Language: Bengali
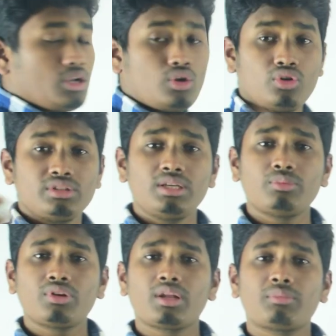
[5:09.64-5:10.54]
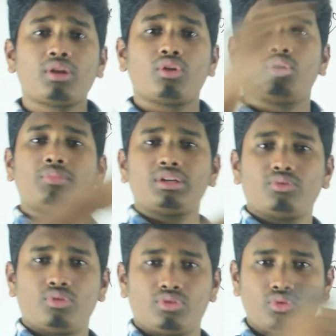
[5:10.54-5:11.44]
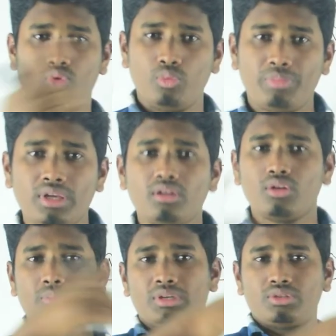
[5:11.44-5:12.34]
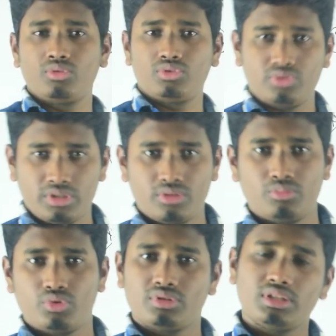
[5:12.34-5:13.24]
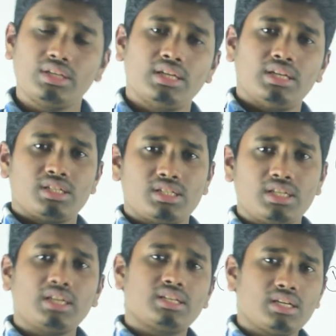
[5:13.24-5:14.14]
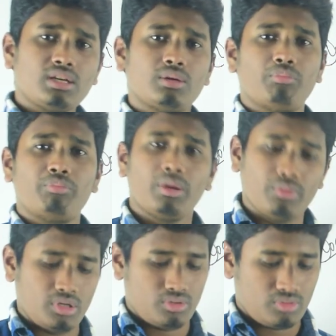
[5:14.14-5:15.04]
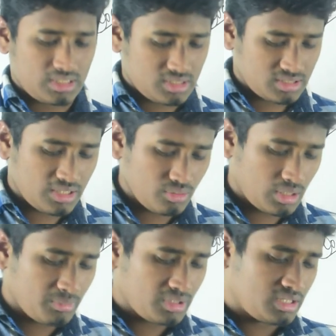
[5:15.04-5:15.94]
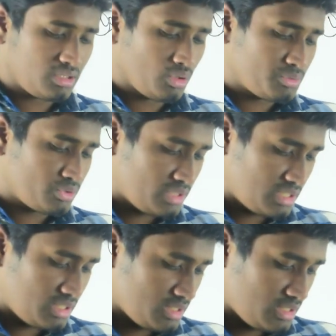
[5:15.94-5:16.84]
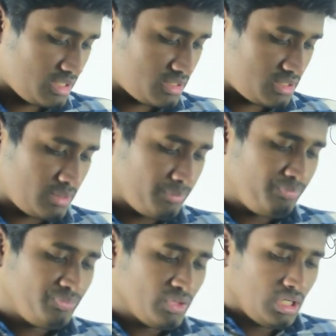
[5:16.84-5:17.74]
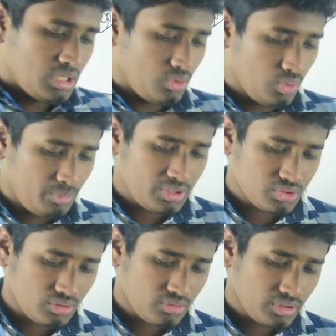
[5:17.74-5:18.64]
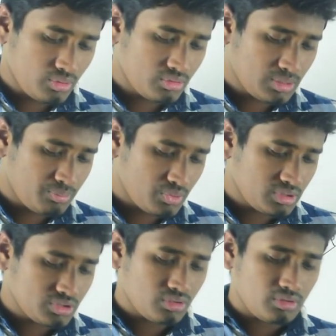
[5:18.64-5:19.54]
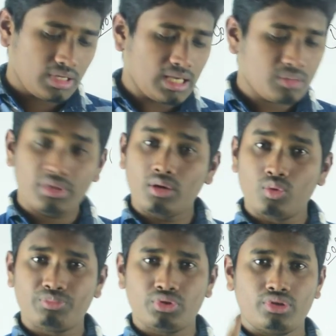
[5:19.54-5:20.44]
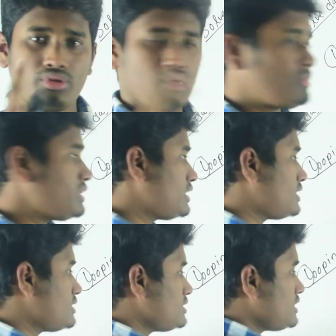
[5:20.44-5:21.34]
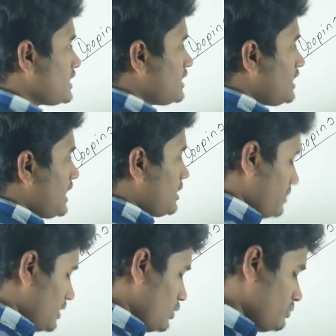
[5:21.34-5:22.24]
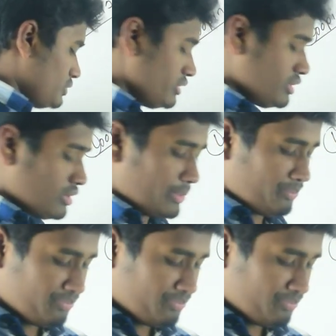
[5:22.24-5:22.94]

ল দিয়ে মনে রাখবা লম্বা দূরত্ব লুপিং লম্বা দূরত্ব অতিক্রম করতে সে এটা ব্যবহার করে আচ্ছা যাই হোক আমরা দেখি অপশনে কি কি দেয়া আছে লুপিং চলনে ঘটে প্রতি চলনে একবার লুপ তৈরি হয় আমরা দেখেছি যে এখানে একবার লুপ তৈরি হয়